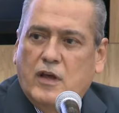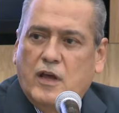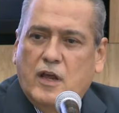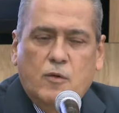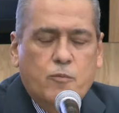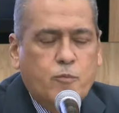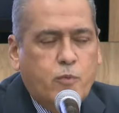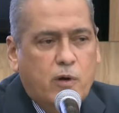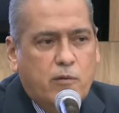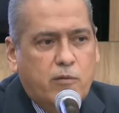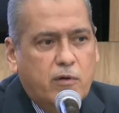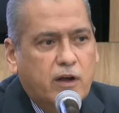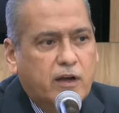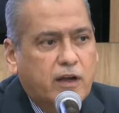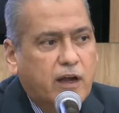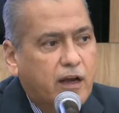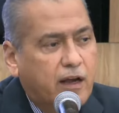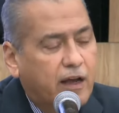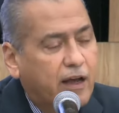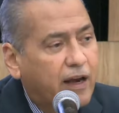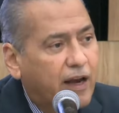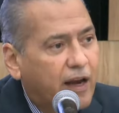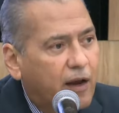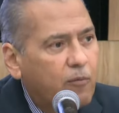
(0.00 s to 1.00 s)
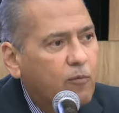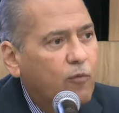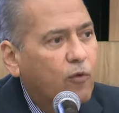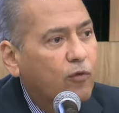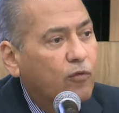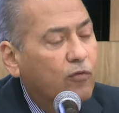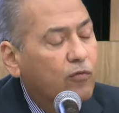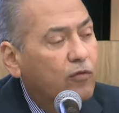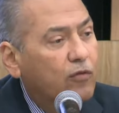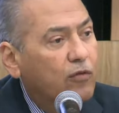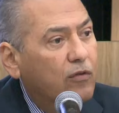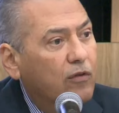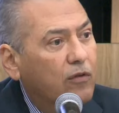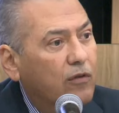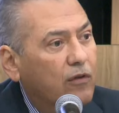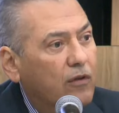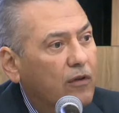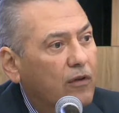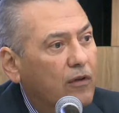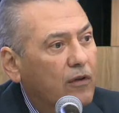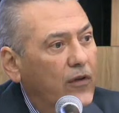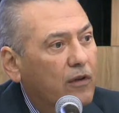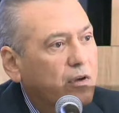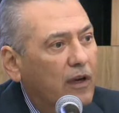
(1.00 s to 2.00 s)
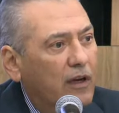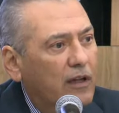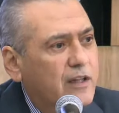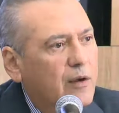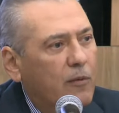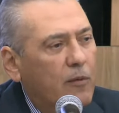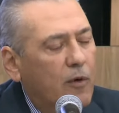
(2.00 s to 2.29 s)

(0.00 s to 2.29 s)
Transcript: el Puebla que queremos, el